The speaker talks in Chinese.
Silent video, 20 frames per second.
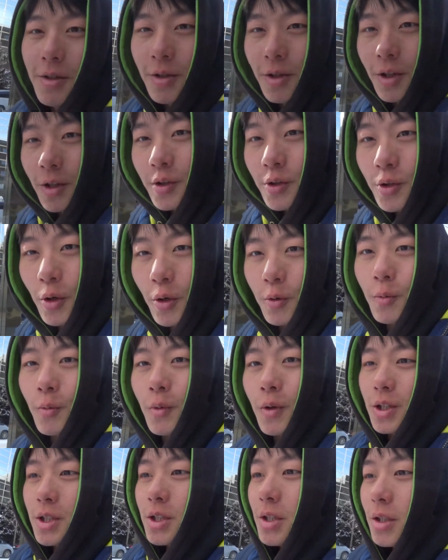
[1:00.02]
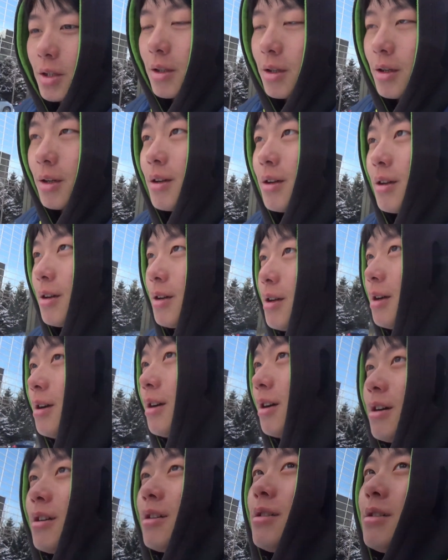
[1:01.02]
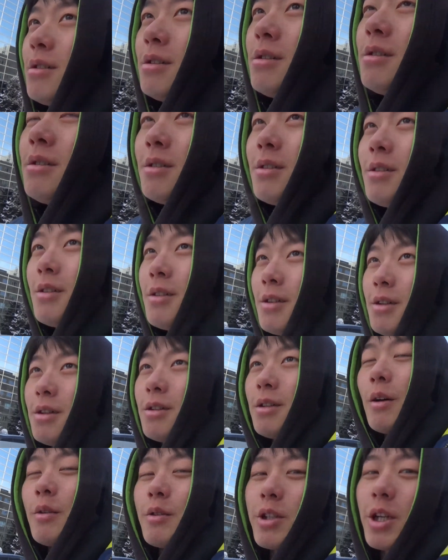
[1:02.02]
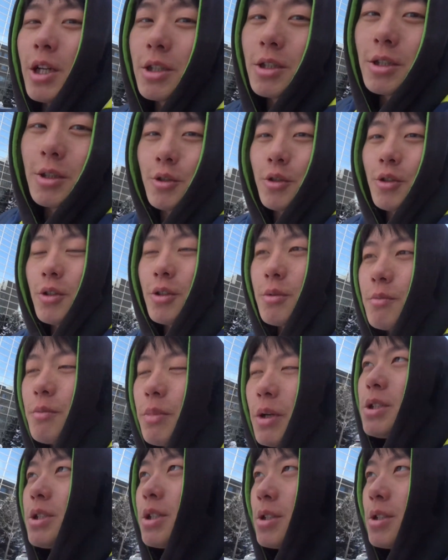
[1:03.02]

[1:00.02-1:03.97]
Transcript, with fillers: 冷冻文，好，那我现在进去办